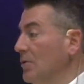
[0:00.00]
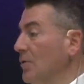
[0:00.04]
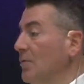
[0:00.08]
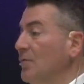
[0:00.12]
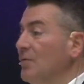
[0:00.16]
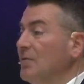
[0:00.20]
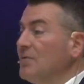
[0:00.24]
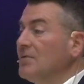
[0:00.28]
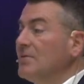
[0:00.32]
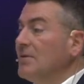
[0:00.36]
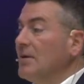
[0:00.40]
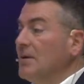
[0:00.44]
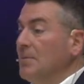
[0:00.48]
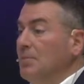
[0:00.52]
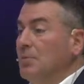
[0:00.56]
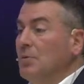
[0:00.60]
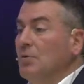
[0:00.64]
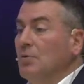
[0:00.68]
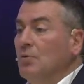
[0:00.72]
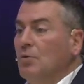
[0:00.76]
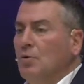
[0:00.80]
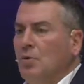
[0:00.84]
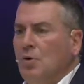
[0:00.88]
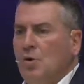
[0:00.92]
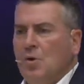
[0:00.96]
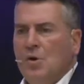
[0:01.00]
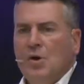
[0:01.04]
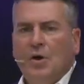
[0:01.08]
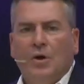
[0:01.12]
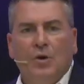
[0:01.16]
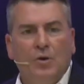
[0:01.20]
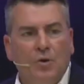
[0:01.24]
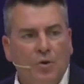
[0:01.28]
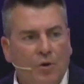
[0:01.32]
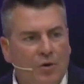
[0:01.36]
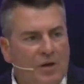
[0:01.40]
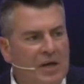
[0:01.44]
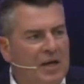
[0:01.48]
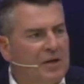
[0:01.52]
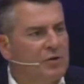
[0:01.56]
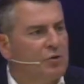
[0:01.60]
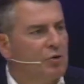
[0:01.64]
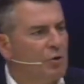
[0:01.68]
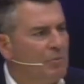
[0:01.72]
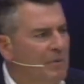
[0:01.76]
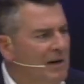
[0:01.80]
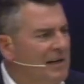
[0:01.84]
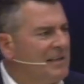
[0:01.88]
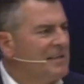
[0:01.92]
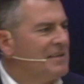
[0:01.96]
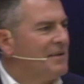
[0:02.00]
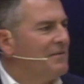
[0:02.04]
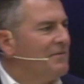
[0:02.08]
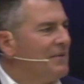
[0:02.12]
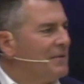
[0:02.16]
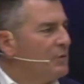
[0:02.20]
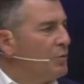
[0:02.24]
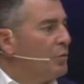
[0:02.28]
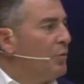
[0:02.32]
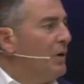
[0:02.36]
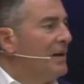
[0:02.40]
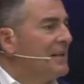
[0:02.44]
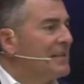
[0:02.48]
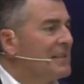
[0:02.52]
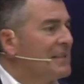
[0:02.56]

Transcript: non funziona più. Noi esseri umani siamo fatti uguali,